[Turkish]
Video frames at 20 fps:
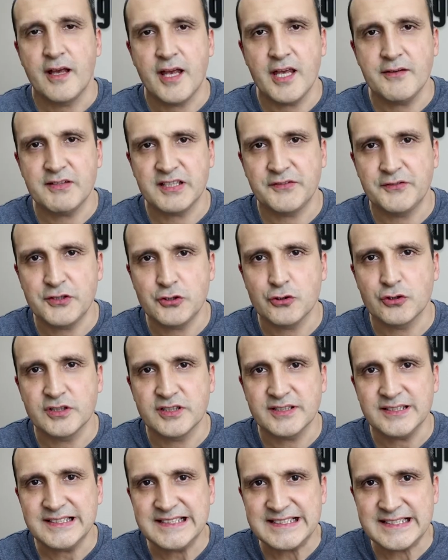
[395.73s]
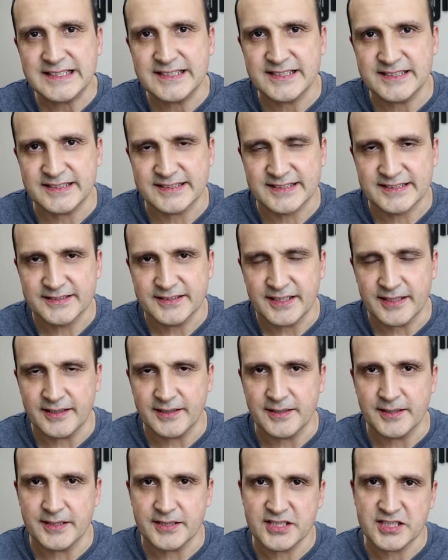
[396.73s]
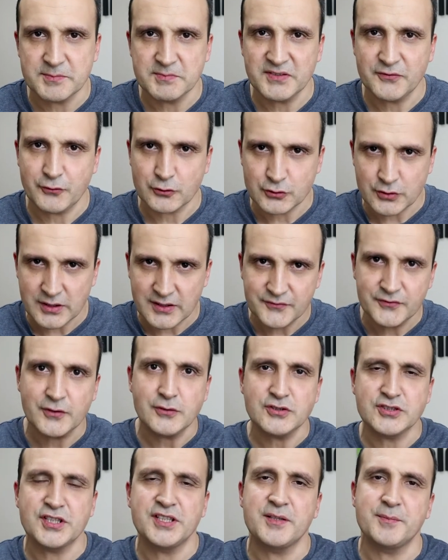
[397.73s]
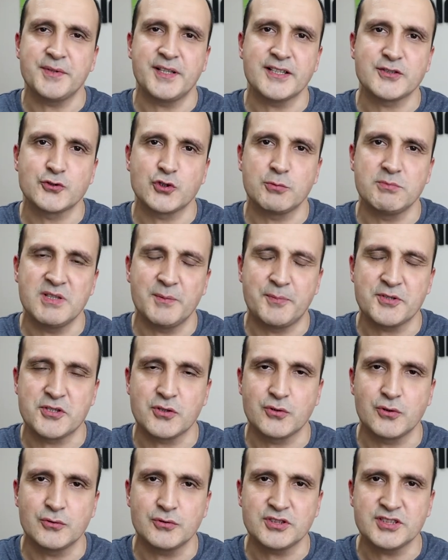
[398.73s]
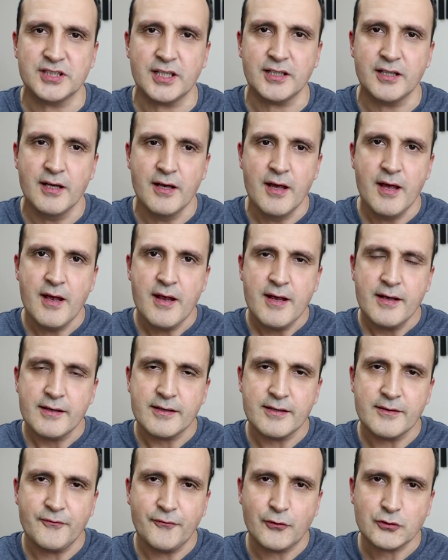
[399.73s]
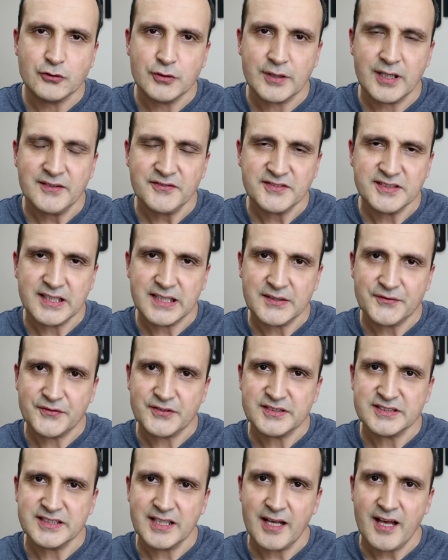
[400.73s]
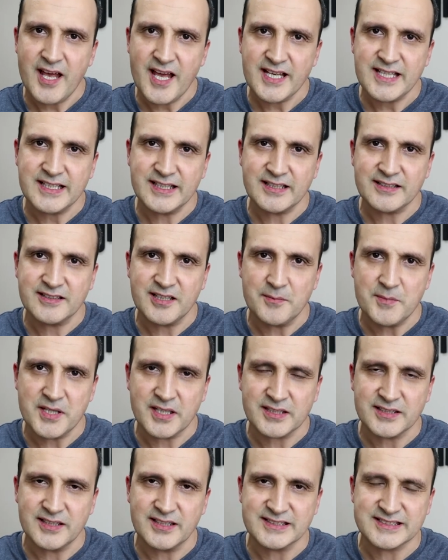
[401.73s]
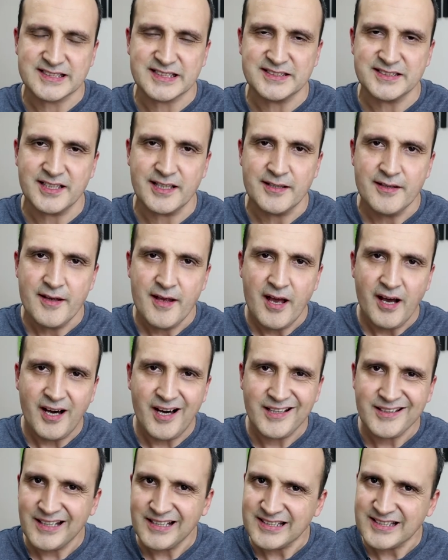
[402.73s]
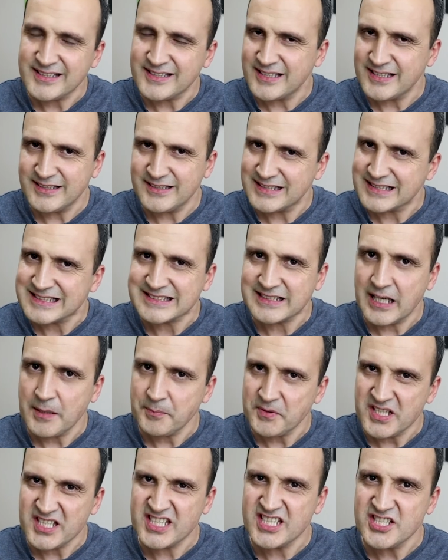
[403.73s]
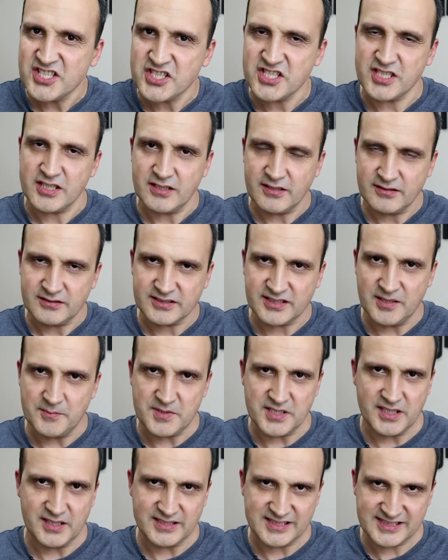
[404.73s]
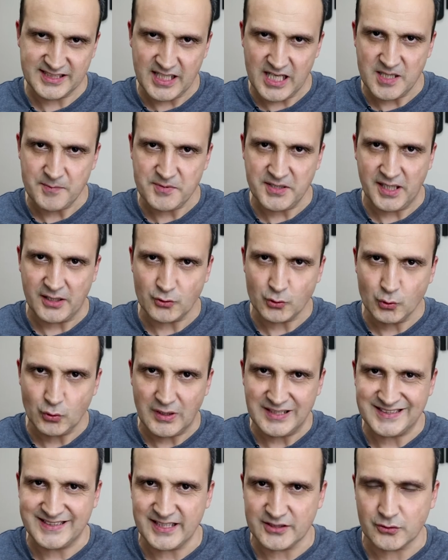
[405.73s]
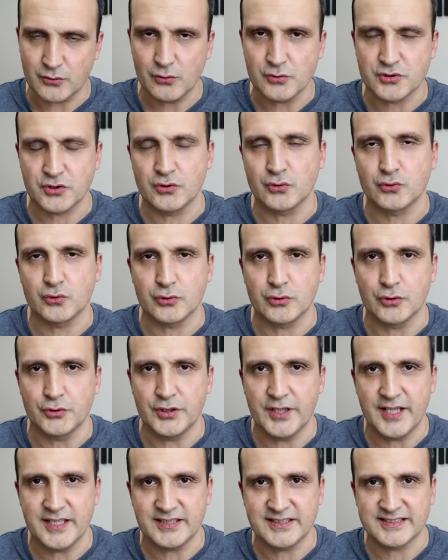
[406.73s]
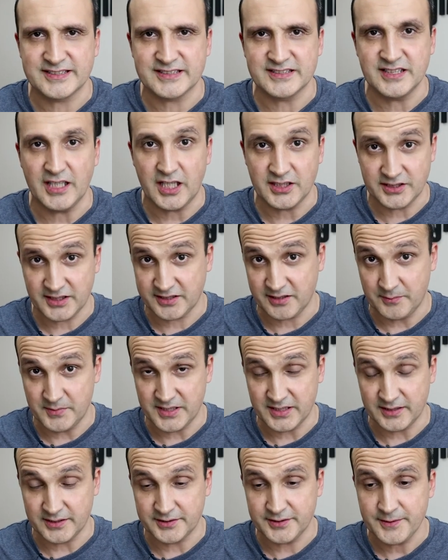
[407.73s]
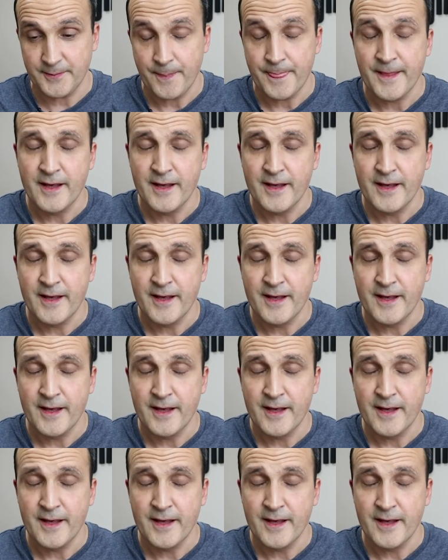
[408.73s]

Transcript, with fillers: Evet videoları izlediniz. E, şimdi fotoğraflar üzerinde biraz yorum yapacak olursak e, fotoğraf tarafında her iki kamerada aslında alan verimine sahip ikinci kamera sahip. Yani dual teknolojisini kullanıyor her ikisinde ana kameraları.